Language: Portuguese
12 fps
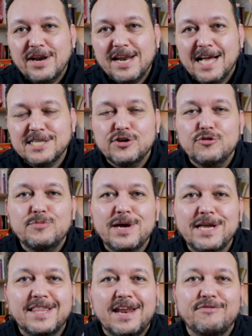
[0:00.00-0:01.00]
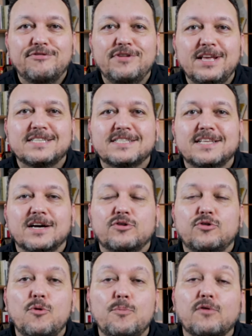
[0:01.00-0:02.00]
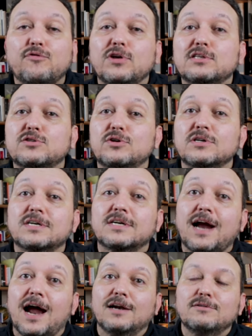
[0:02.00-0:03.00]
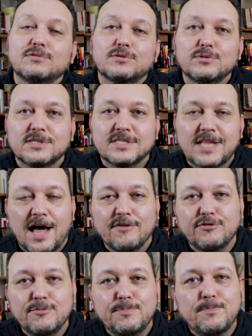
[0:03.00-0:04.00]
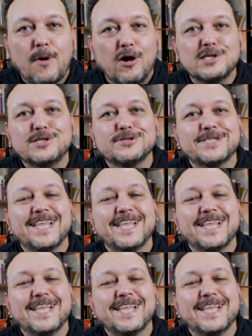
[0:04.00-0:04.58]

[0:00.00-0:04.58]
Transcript: verdade, uma entrevista com o professor Carlos Gustavo Pógio